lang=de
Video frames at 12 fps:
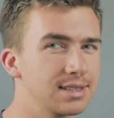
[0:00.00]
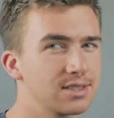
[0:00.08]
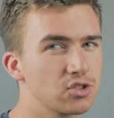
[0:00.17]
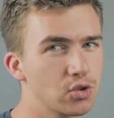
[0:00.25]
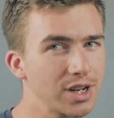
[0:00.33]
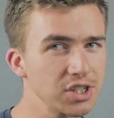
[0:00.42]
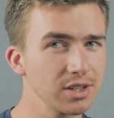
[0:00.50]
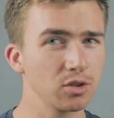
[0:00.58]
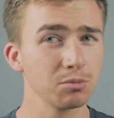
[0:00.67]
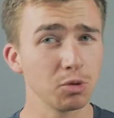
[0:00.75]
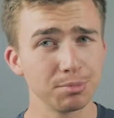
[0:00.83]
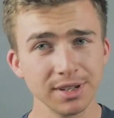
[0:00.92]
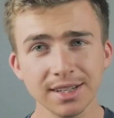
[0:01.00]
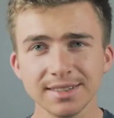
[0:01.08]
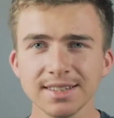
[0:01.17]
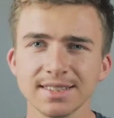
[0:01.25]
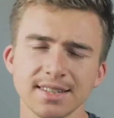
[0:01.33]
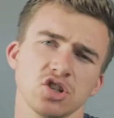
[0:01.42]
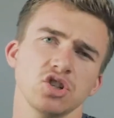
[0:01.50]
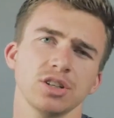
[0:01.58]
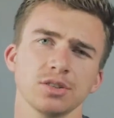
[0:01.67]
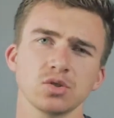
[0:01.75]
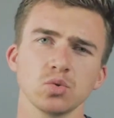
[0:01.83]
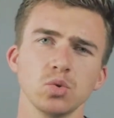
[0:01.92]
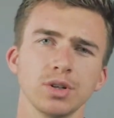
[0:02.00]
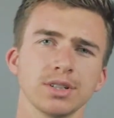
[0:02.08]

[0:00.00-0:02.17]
Stretching- und Mobility-Session dazu,